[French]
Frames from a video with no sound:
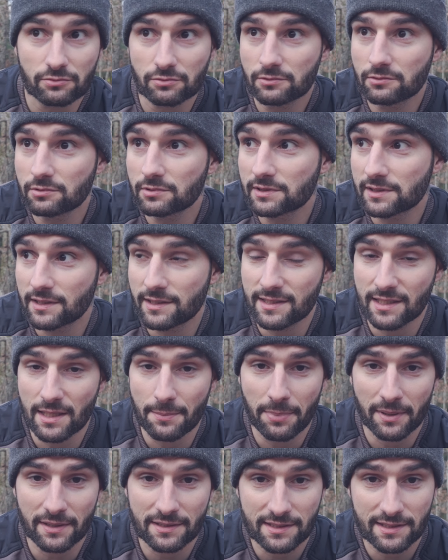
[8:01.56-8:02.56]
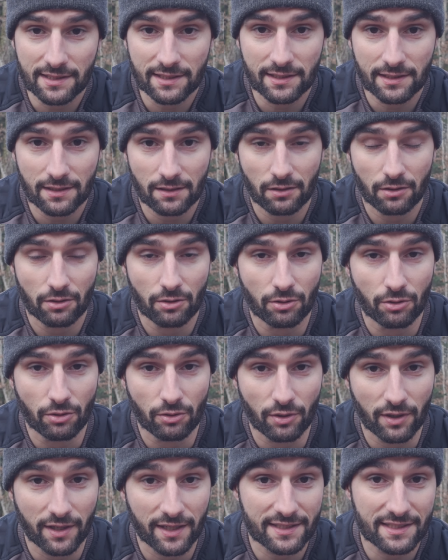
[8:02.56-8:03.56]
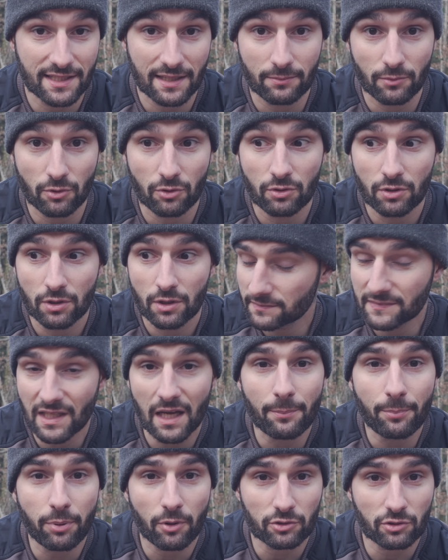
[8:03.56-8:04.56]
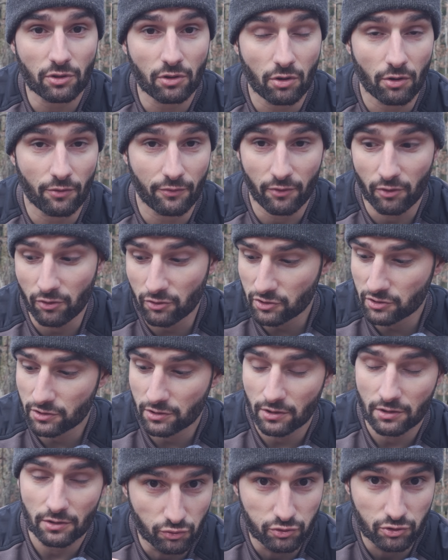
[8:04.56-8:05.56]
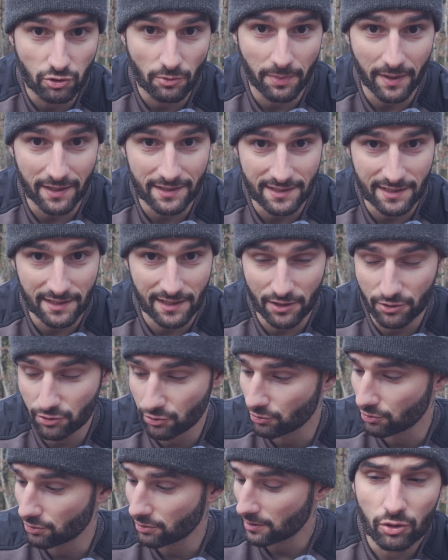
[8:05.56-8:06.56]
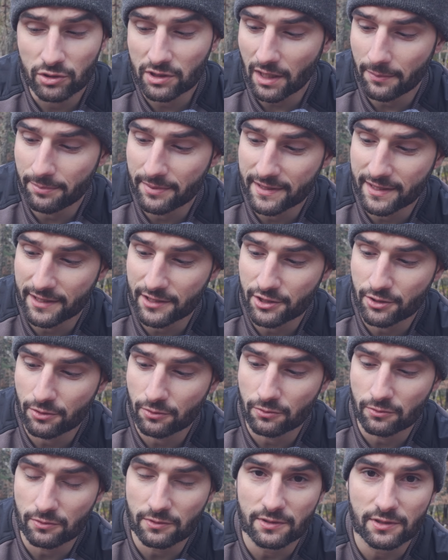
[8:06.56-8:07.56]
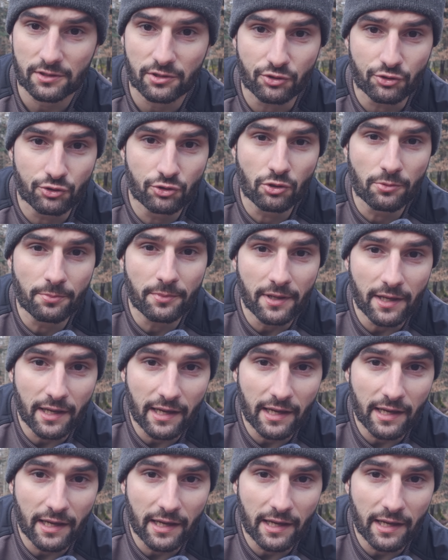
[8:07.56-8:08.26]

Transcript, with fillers: ou tout ce qui s'est passé euh, récemment d'important en France, tout se passe là-dessus. Autre application, Zoom